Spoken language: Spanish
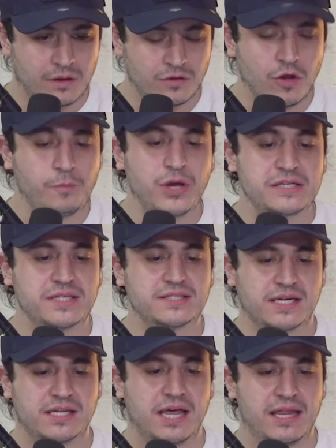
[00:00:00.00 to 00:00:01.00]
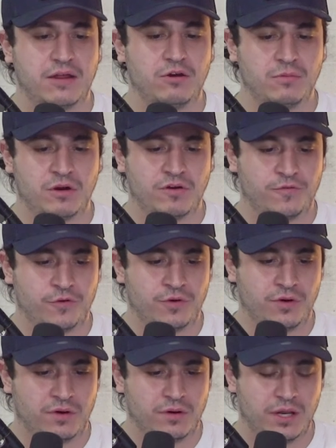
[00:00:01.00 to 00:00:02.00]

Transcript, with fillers: No podía ser trasladado el micrófono,